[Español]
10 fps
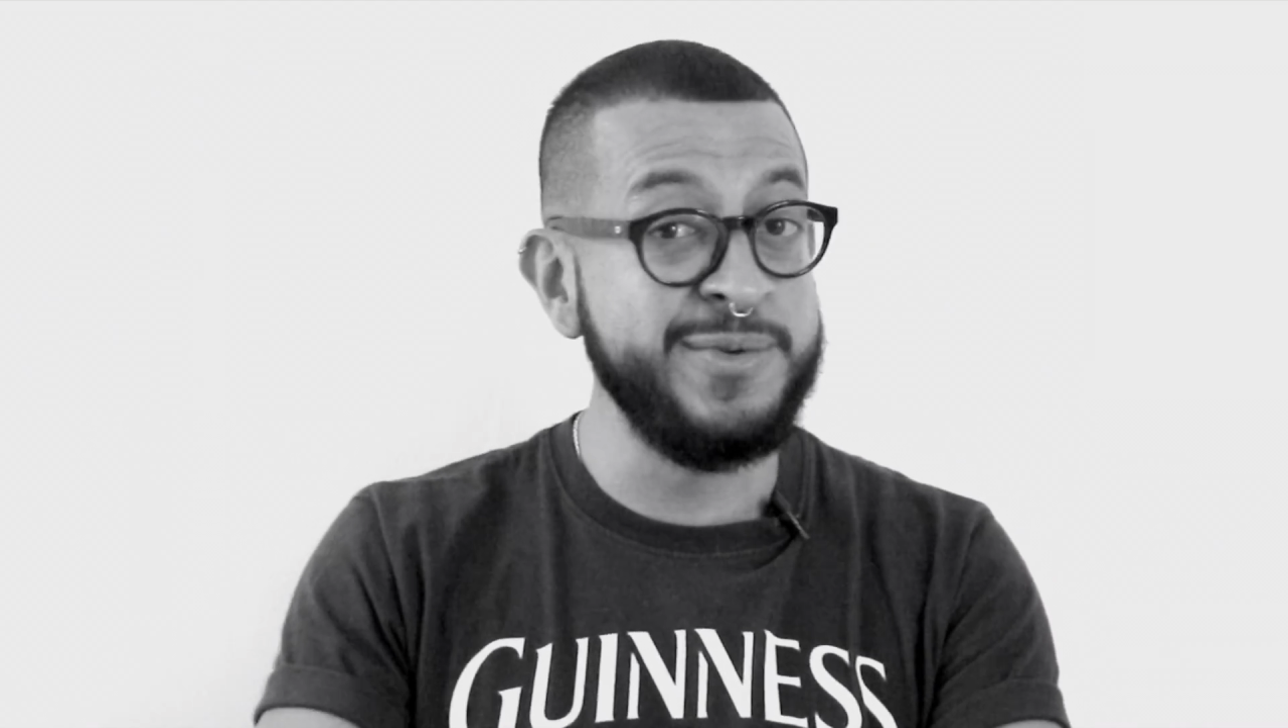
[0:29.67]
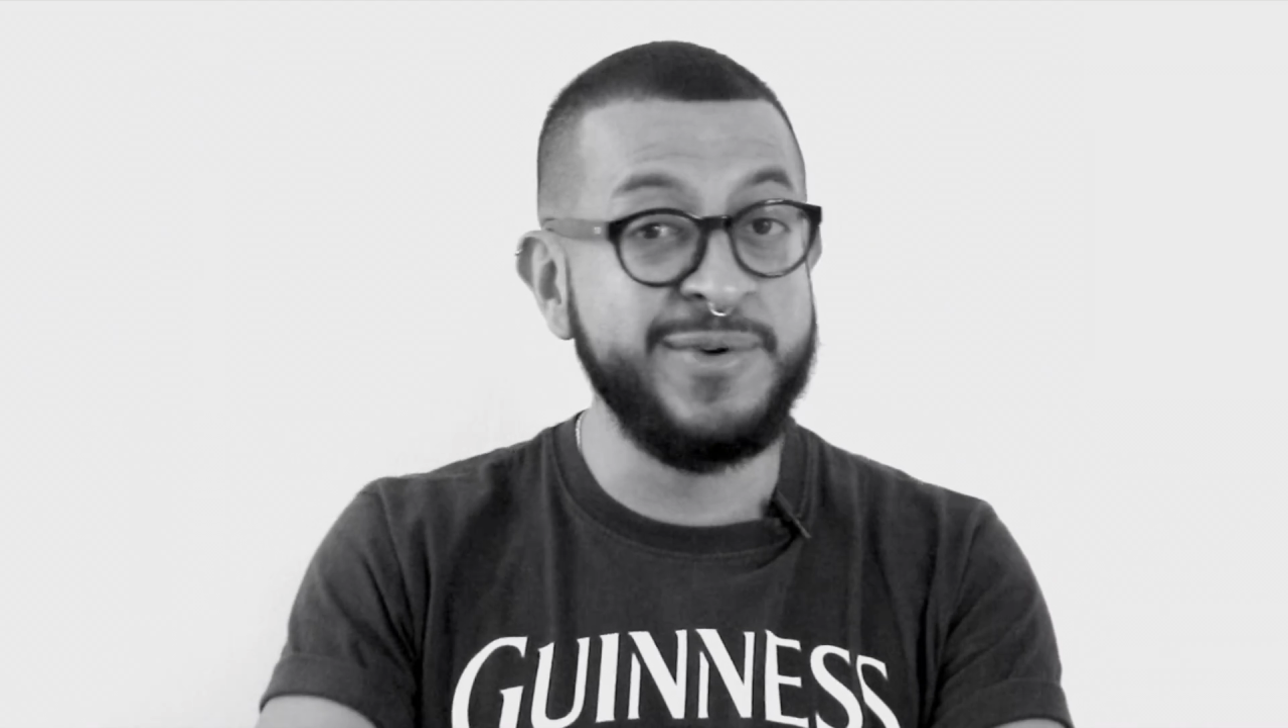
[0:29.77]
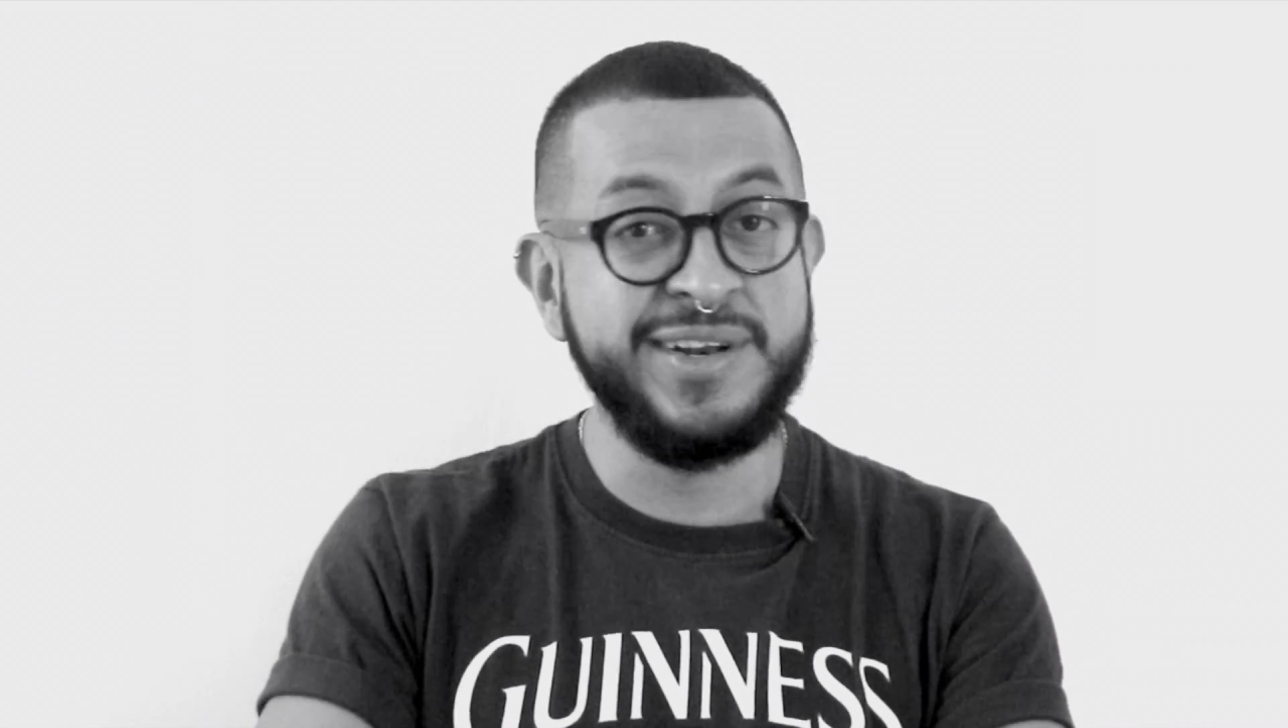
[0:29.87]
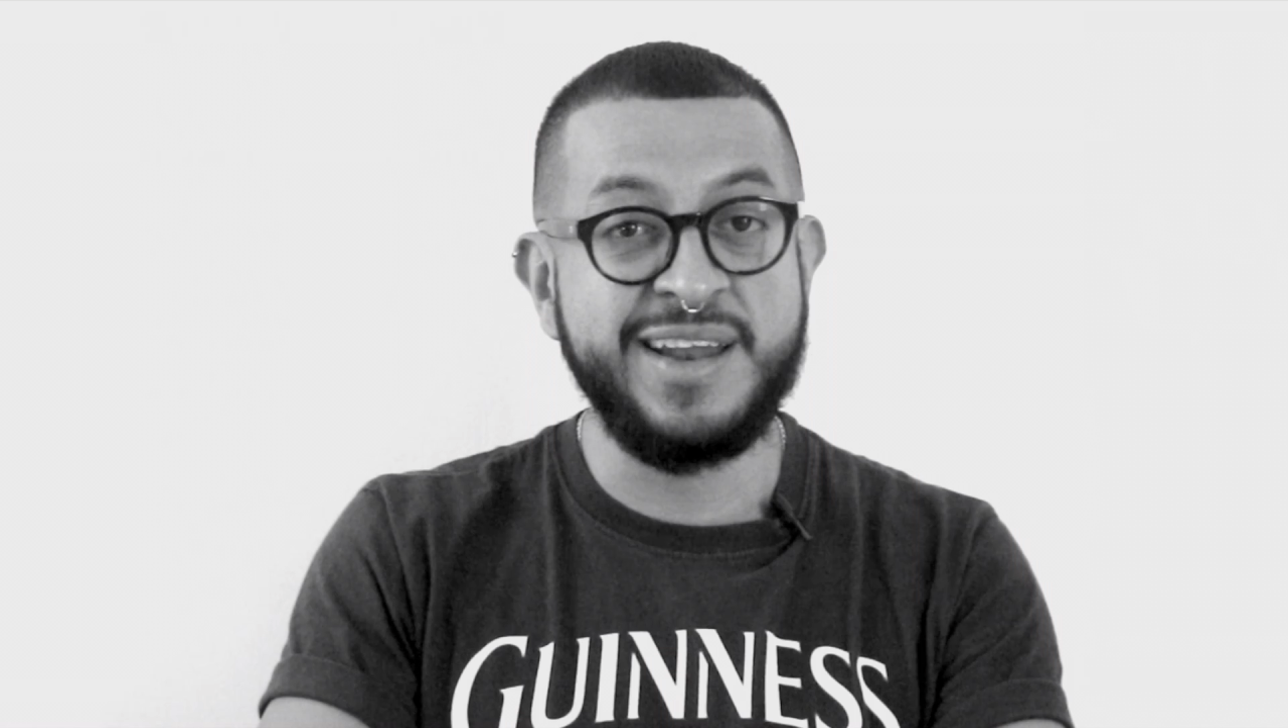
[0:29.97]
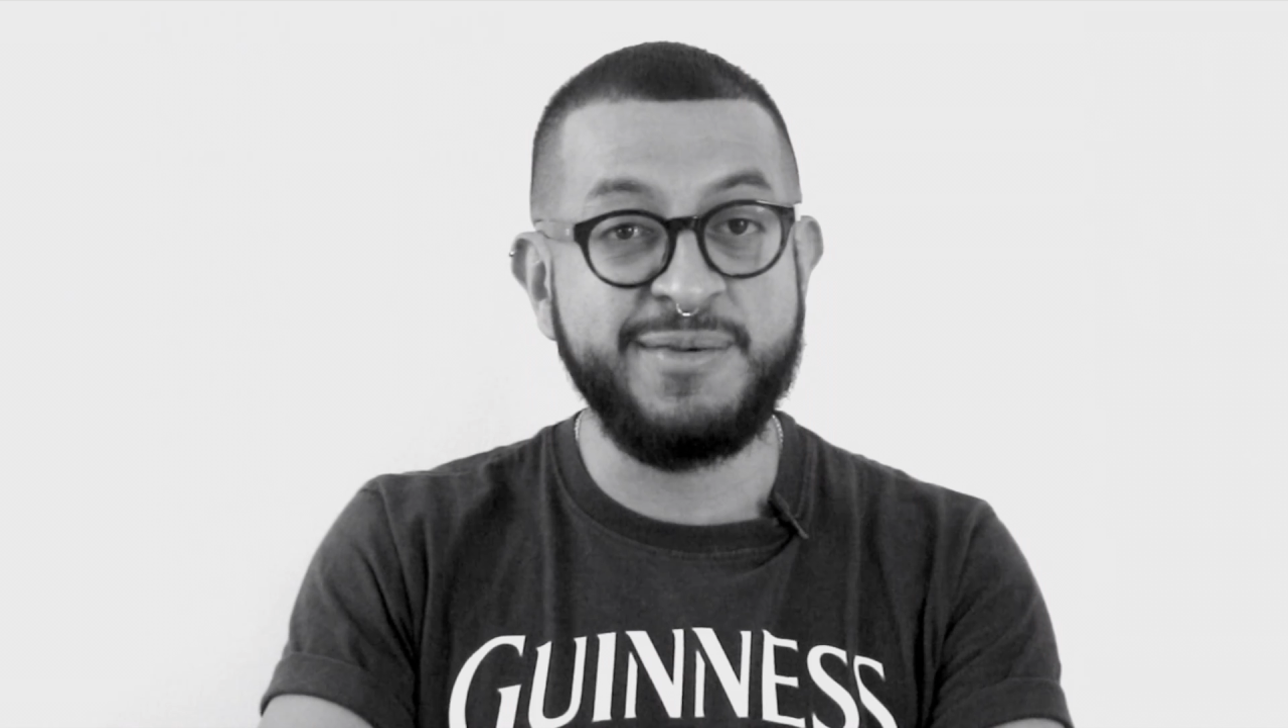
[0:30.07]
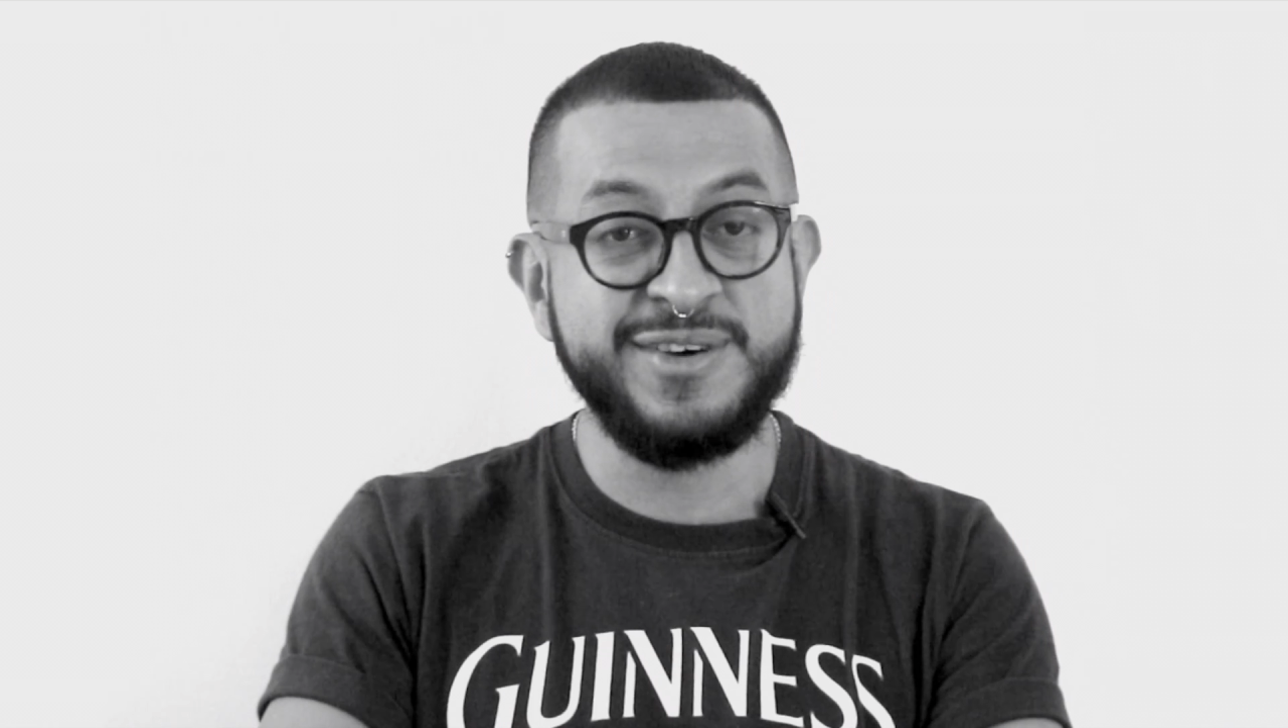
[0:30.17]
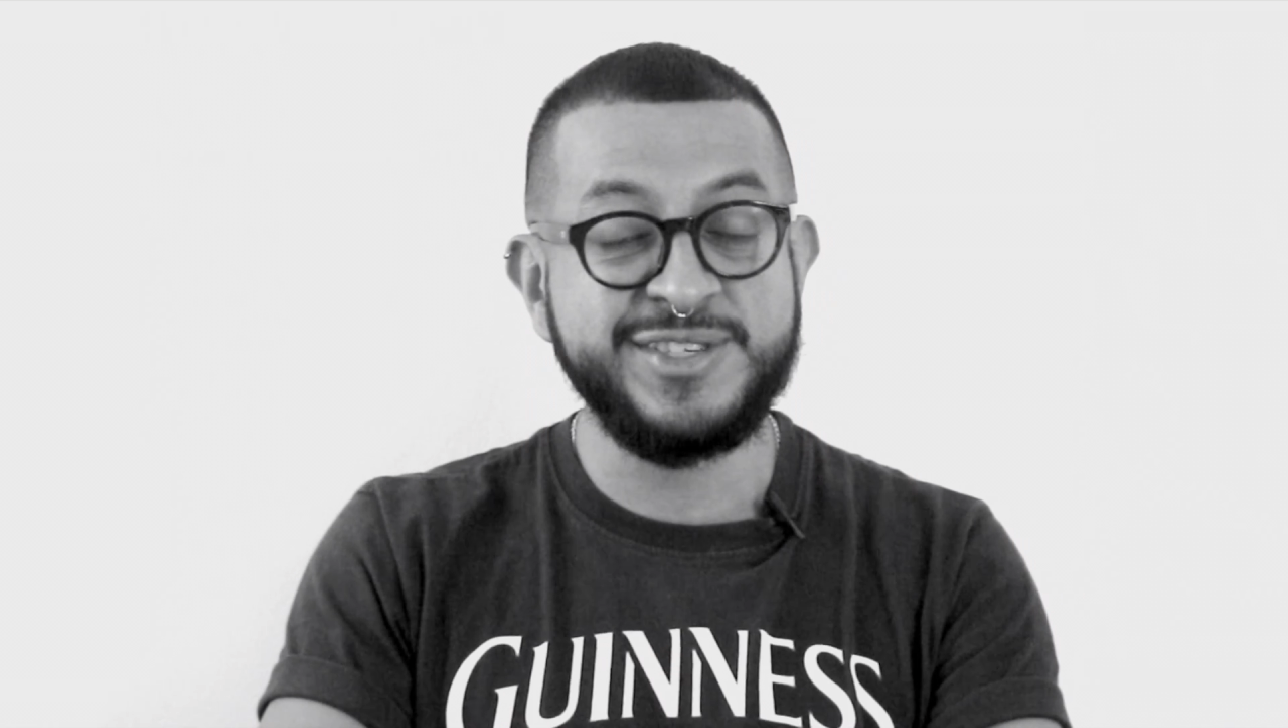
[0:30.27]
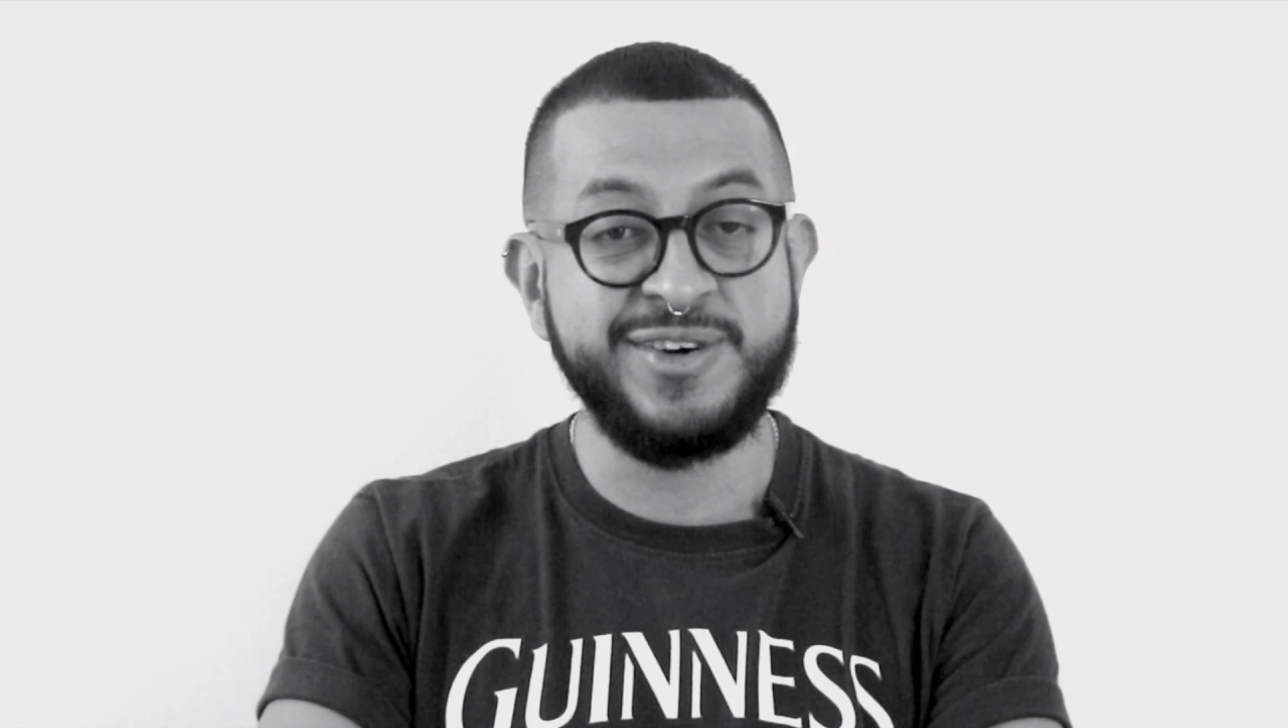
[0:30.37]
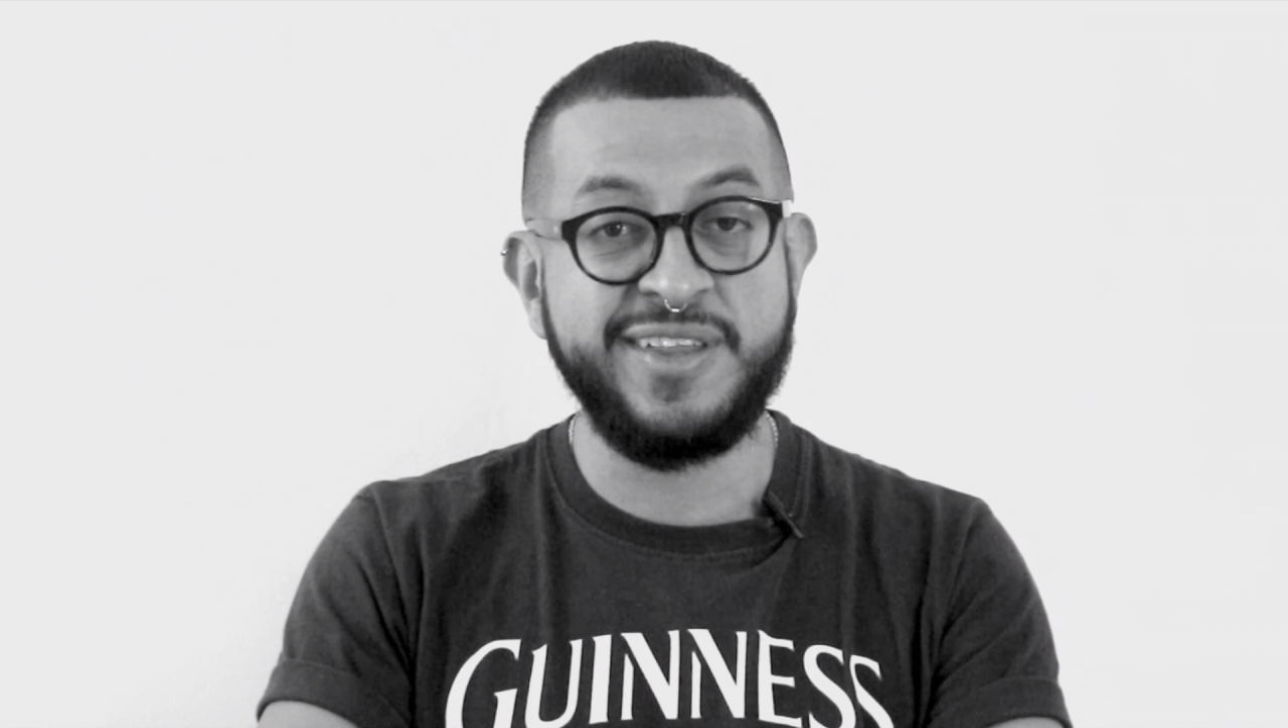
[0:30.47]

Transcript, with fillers: muy nervioso